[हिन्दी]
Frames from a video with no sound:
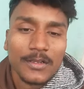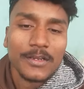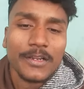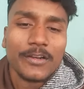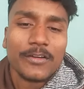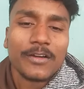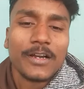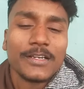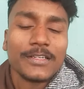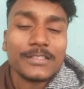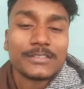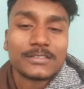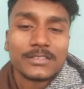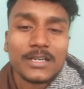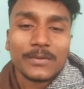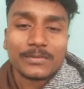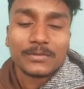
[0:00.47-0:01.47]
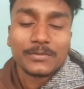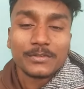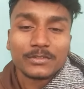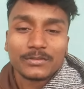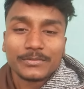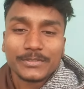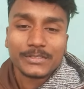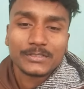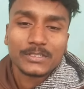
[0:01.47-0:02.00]
हेलो गाइस आप सभी
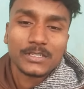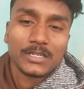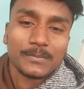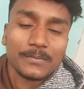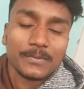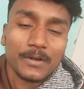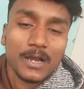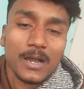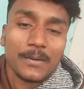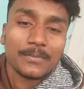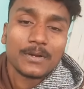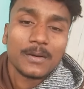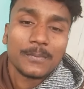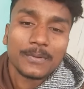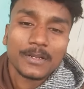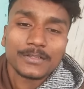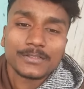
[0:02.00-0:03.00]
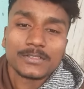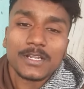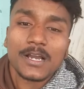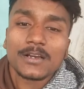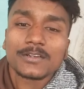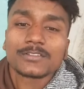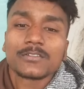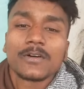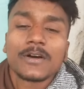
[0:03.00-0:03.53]
को नमस्कार आप, आपका अपना
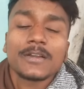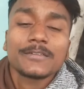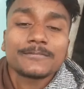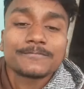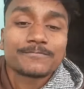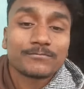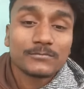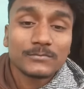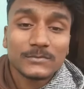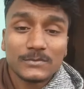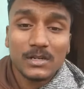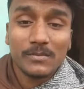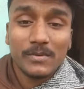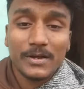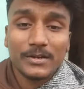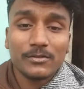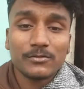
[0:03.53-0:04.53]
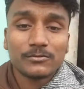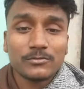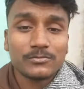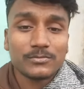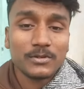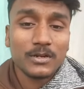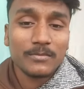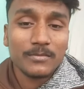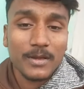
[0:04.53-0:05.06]
चिराग चौहान हमारे यूट्यूब
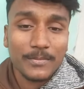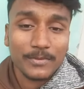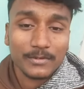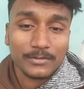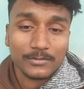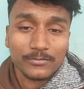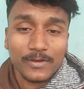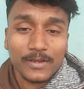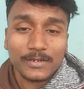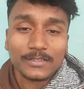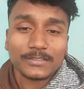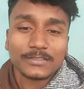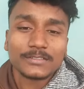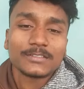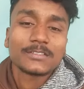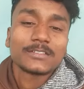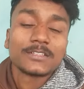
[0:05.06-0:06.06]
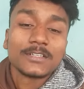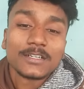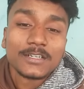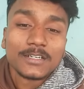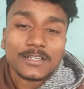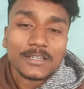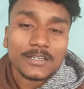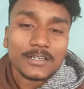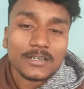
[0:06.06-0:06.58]
चैनल में आपका स्वागत है
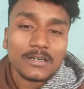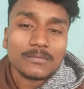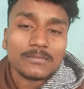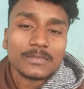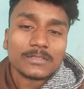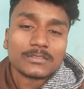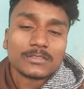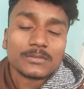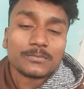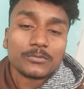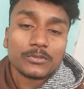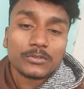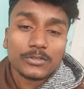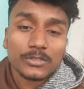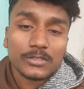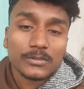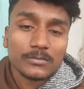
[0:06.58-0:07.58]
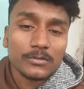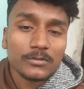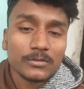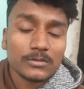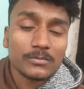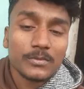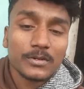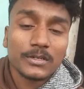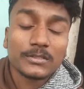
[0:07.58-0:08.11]
हमें सपोर्ट करे बहुत
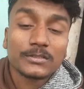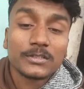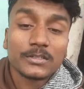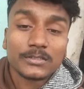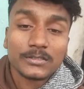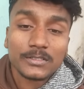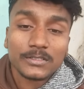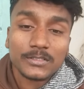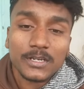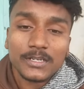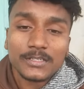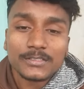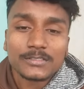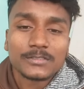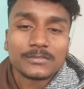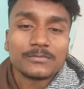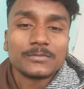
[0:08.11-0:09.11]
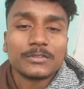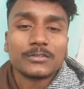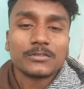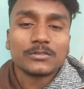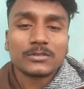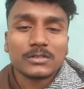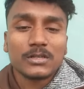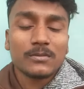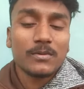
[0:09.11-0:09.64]
मेहनत करते हैं गाइस वीडियो
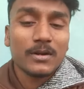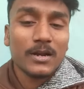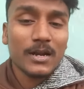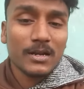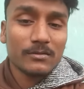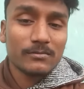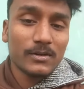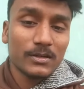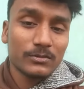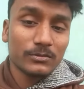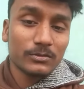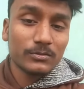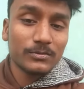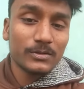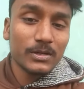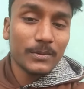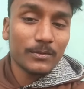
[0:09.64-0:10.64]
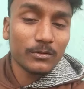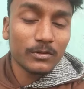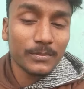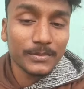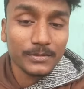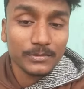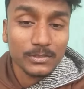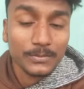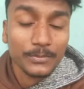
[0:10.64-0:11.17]
इतना बनाने के बावजूद भी आप लोग
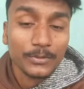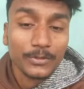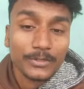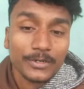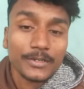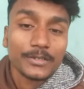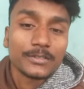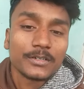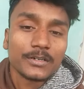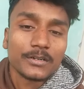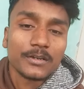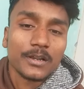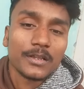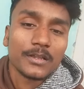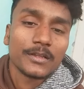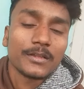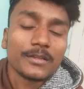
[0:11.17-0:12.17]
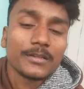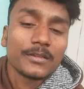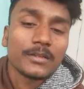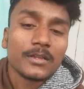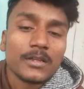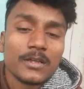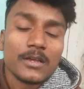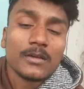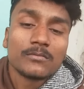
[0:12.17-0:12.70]
हमें सपोर्ट नहीं कर रहे हैं
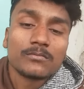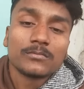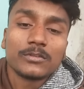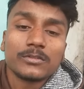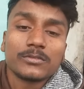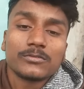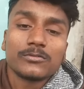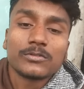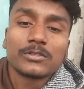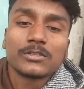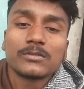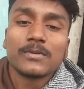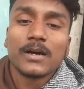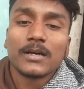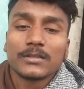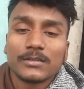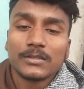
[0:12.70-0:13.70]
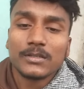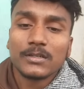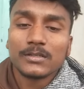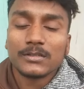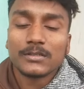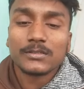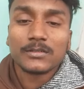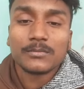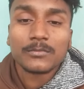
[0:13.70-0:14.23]
बहुत दुख की बात है
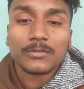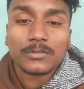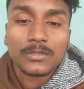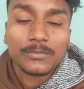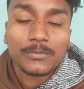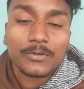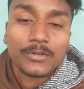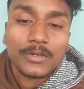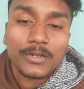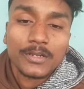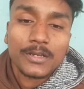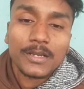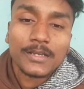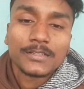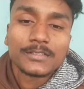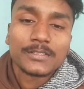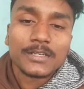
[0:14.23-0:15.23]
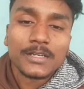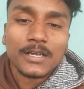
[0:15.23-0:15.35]
लेकिन हम सपोर्ट करें गाइस